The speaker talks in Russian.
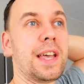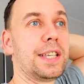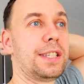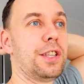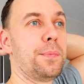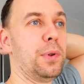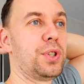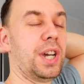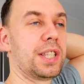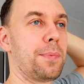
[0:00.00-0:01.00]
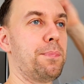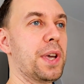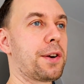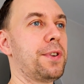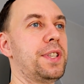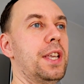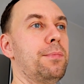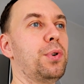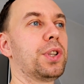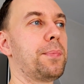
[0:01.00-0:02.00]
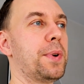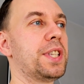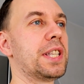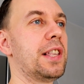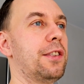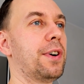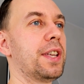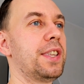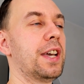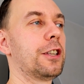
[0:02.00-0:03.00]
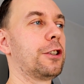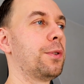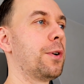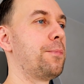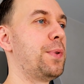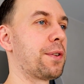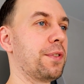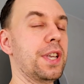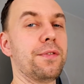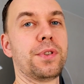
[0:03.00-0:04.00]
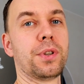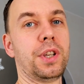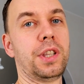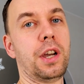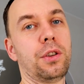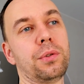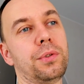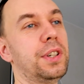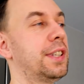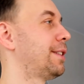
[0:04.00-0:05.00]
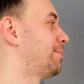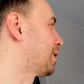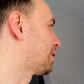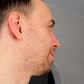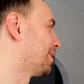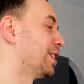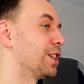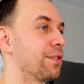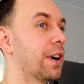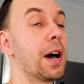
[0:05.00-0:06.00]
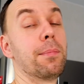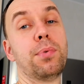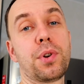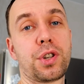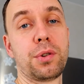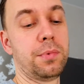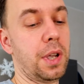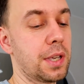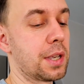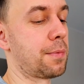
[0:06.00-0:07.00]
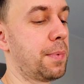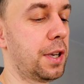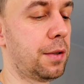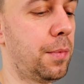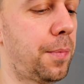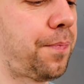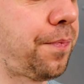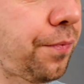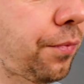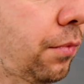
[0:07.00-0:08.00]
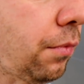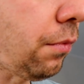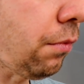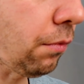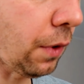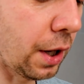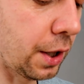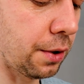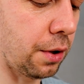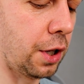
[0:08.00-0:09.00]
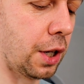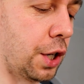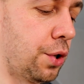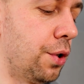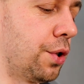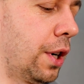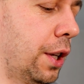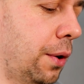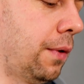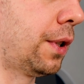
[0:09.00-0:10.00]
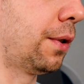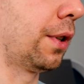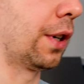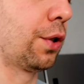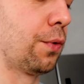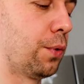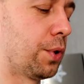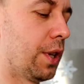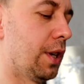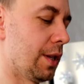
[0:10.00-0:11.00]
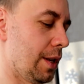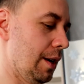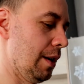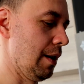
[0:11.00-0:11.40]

Сегодня, получается, первый день будет опять, если два дня, то первый день все доедаю, но доедать мне особо нечего. А, борщ у меня есть, поэтому сегодня не хочу ничего готовить, сегодня хочу вкусно есть.